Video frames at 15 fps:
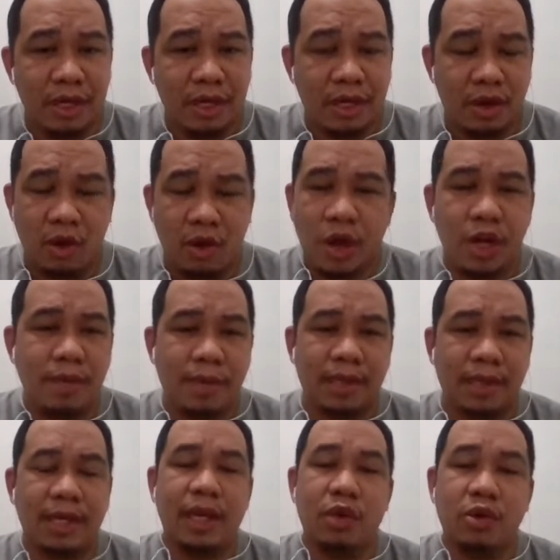no, kung ano ba
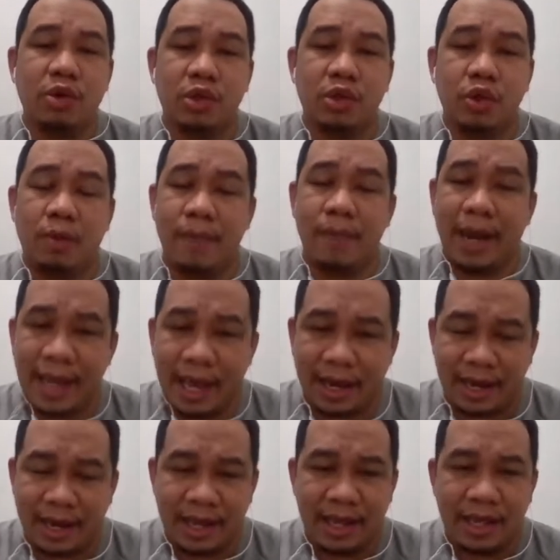talagang gusto niyong
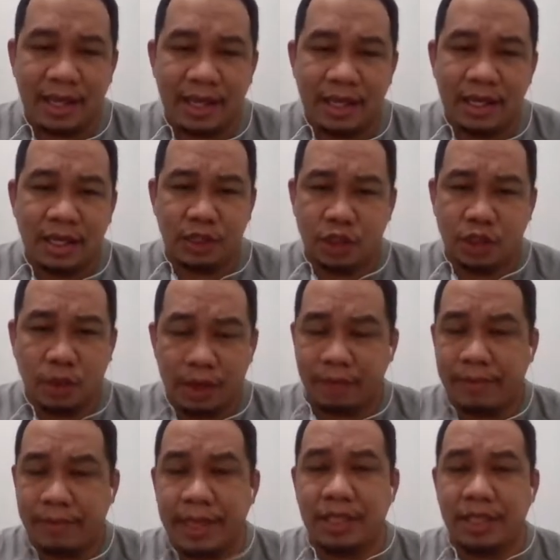mangyari sa
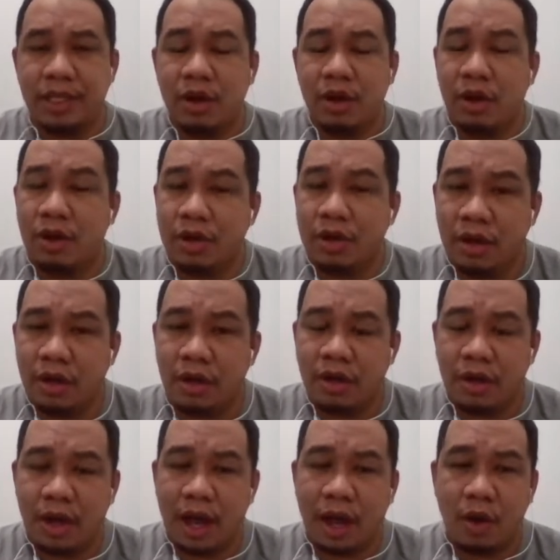workplace ninyo, no?
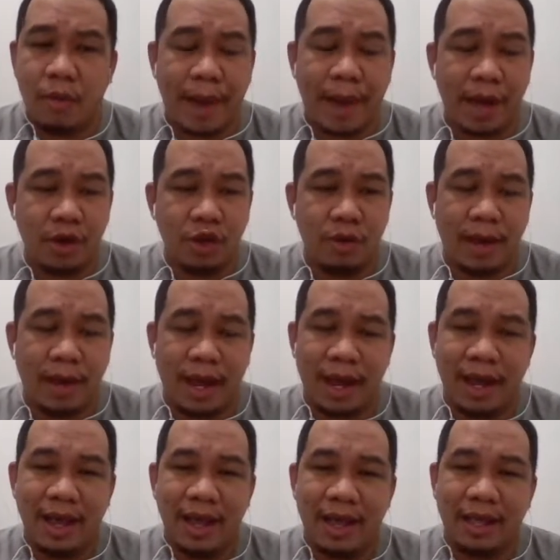Uh, kung paano niyo ba
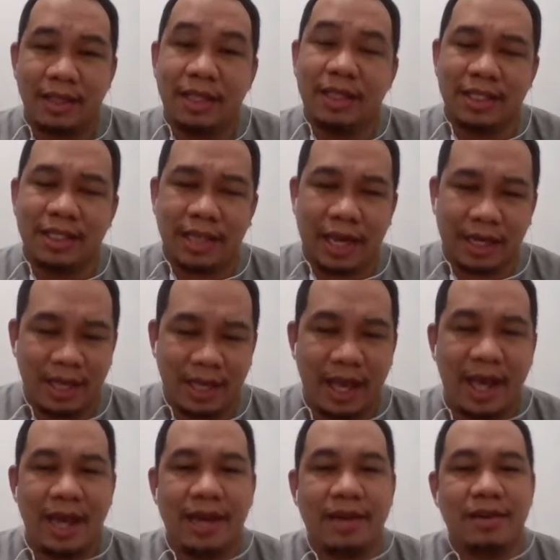
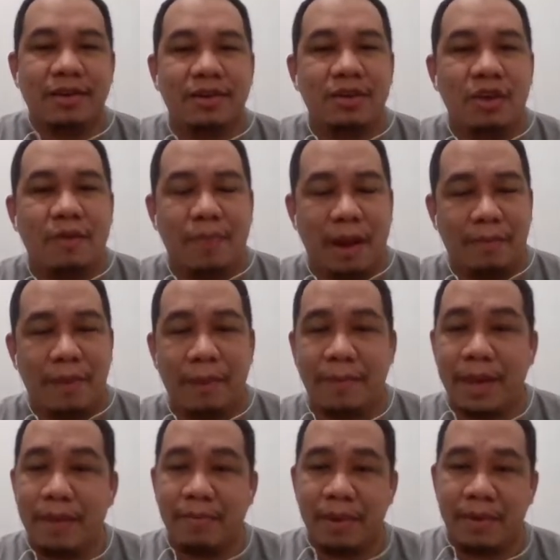didiskartihan yung
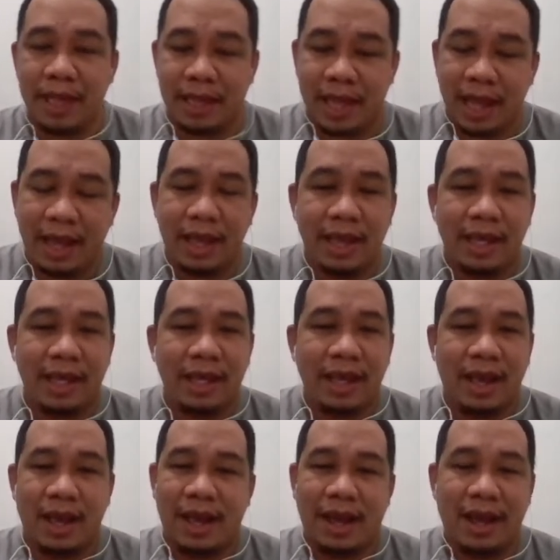pagpapa-implement ng
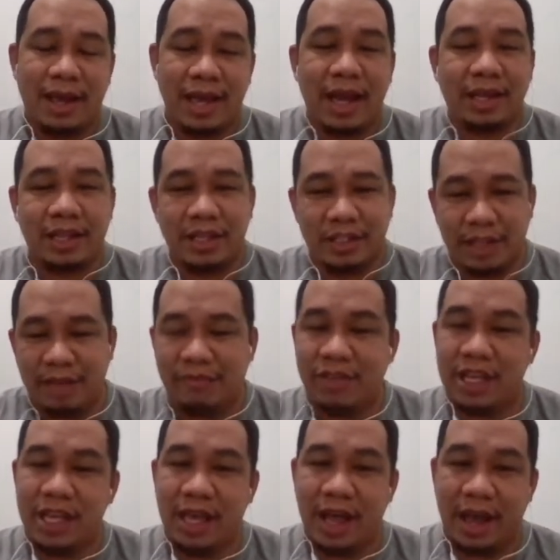uh, health and
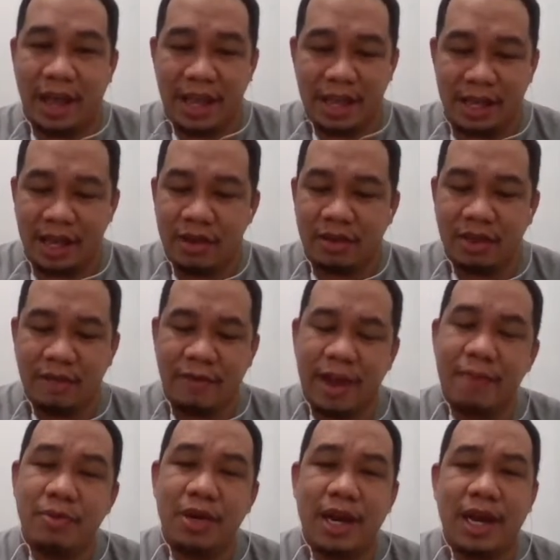safety. Okay? Ngayon,
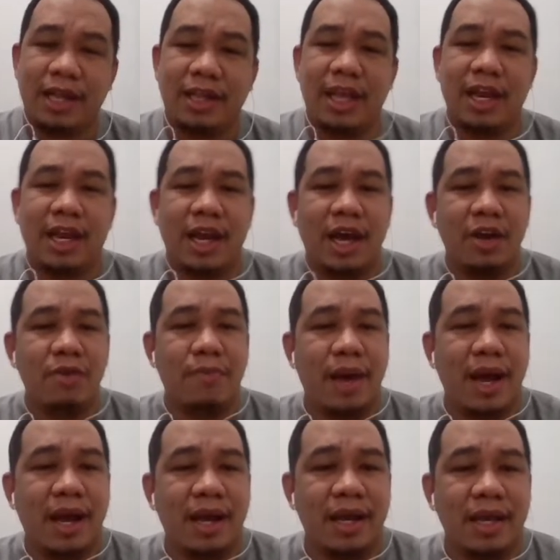define muna natin. Ano ba
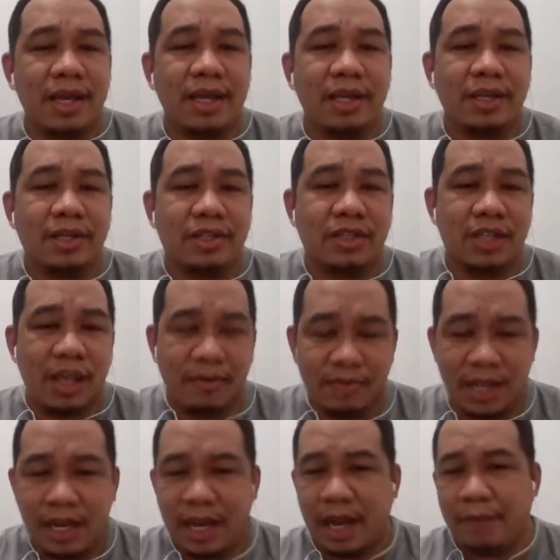ang
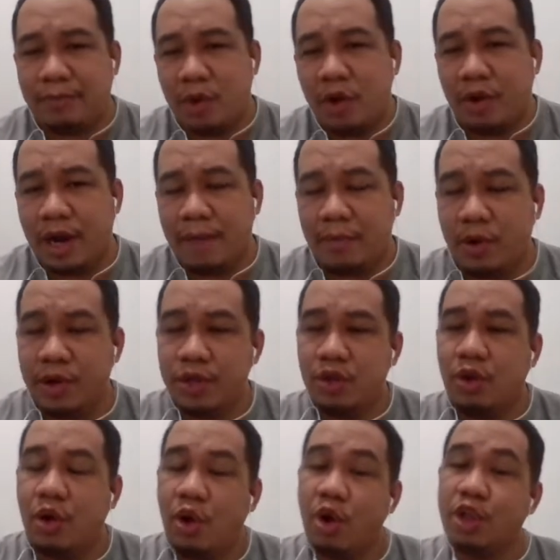safety and health program or
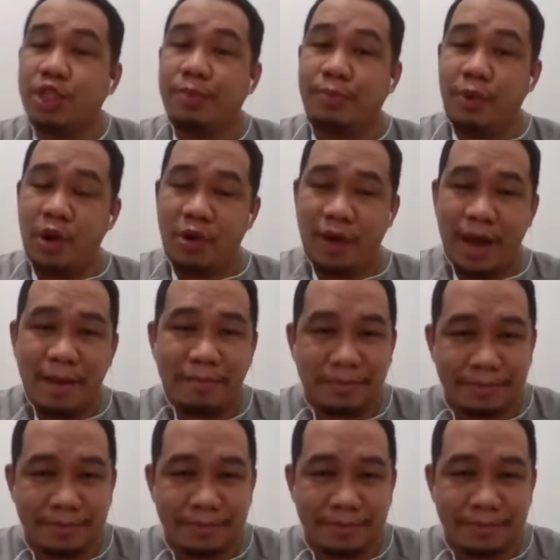yung OSH program?